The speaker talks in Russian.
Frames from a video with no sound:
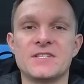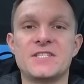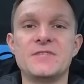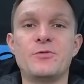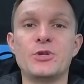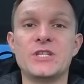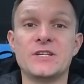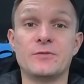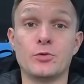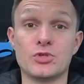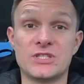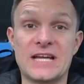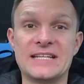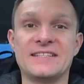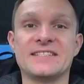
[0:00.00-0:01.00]
Сегодня вы
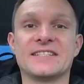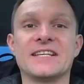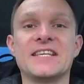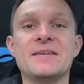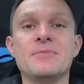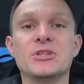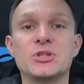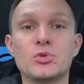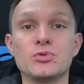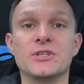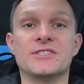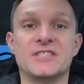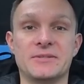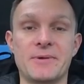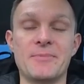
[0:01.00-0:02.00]
узнаете, с какими
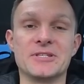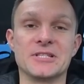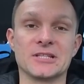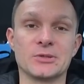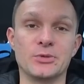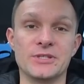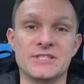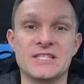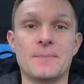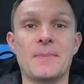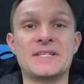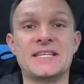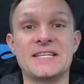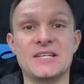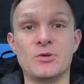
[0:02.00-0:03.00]
трудностями мы столкнулись за
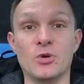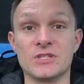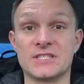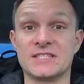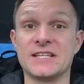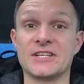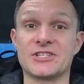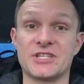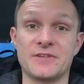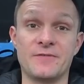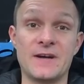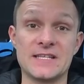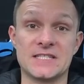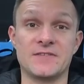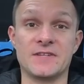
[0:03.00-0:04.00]
последний год с нашей
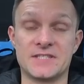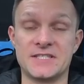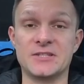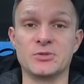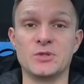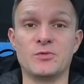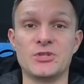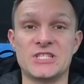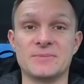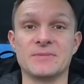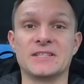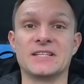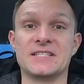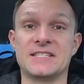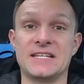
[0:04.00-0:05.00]
ВАЗ-2108
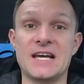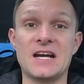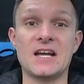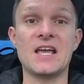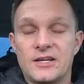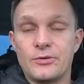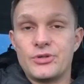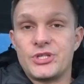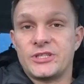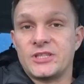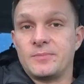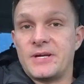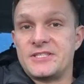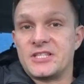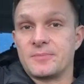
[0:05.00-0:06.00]
на дросселях. Короче,
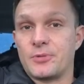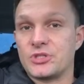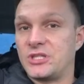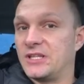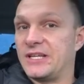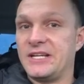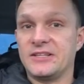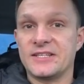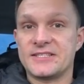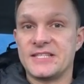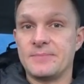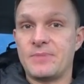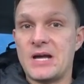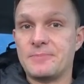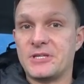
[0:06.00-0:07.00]
этот мастер просто нагрел нас
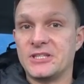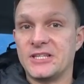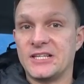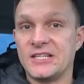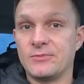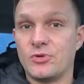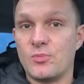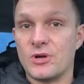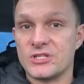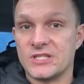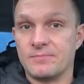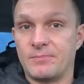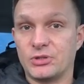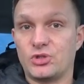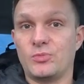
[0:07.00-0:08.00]
на бабки наглым
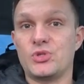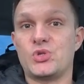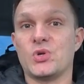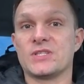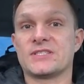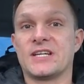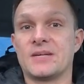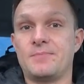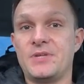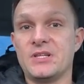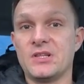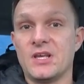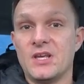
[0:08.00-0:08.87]
образом, потом еще оскорбил.